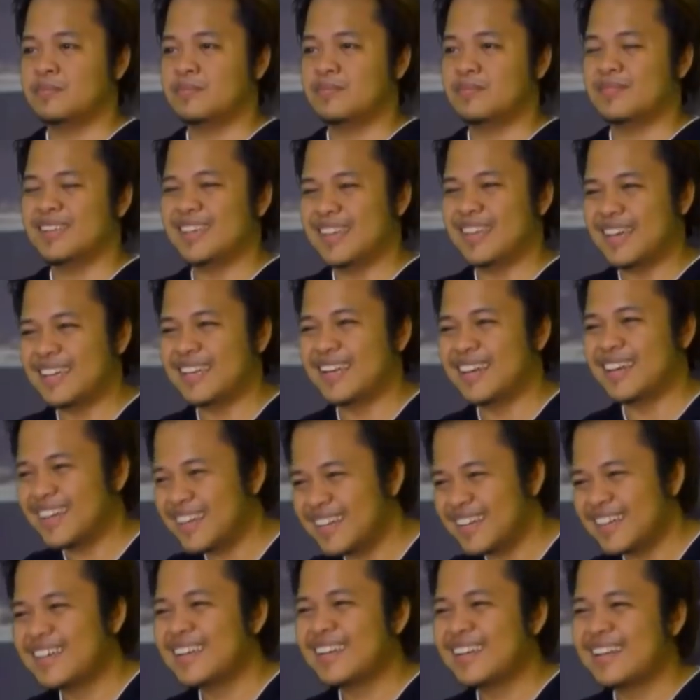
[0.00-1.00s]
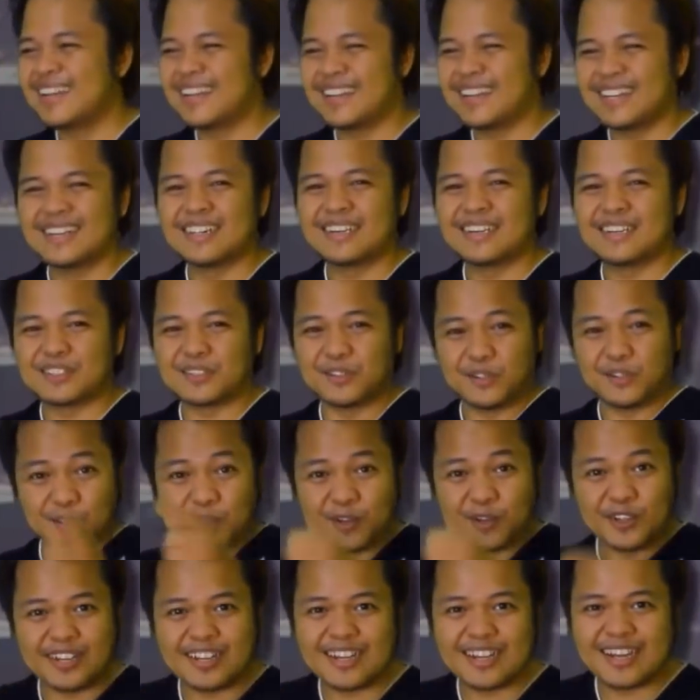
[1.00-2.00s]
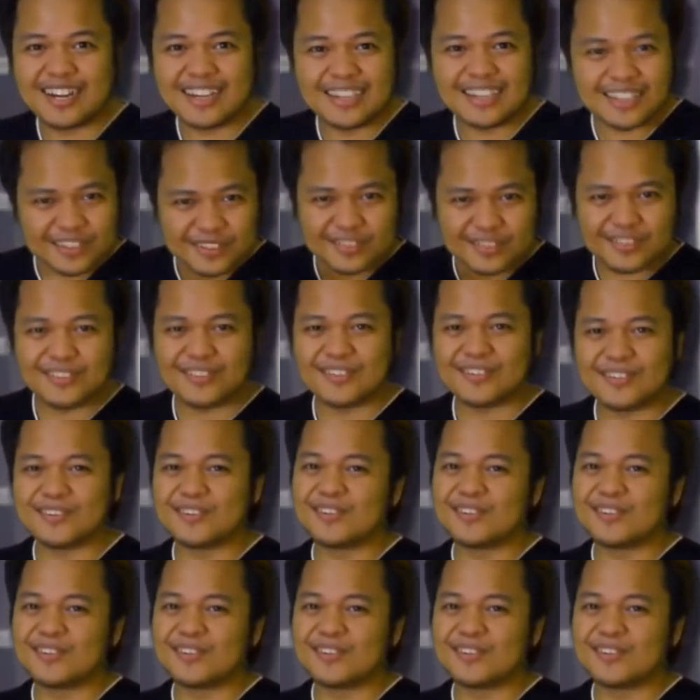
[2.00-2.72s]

Iya, iya. Tuh, dengerin Iya, suara kamu